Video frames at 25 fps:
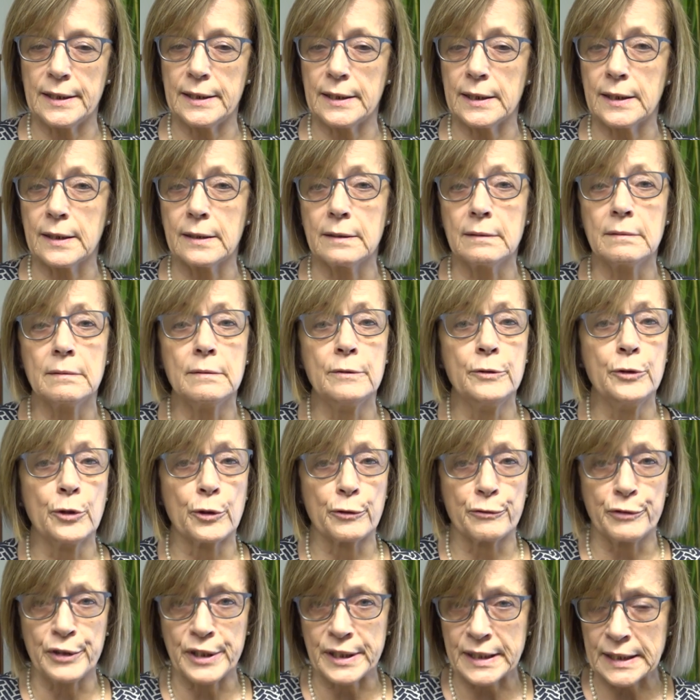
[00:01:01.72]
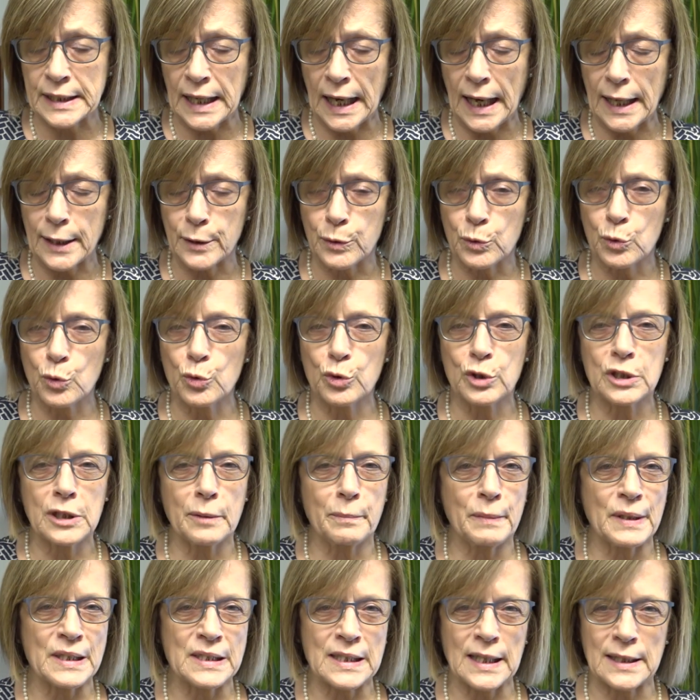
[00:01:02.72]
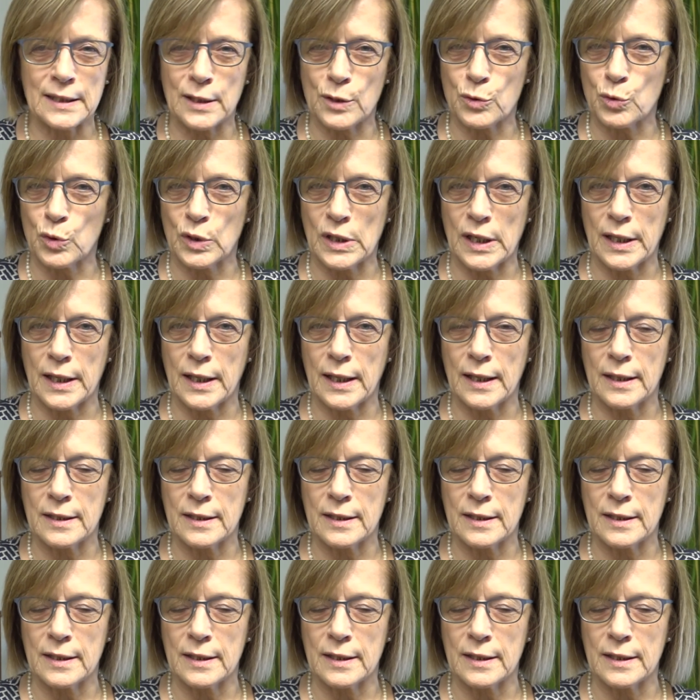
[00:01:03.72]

di novità, tutte basate sulle,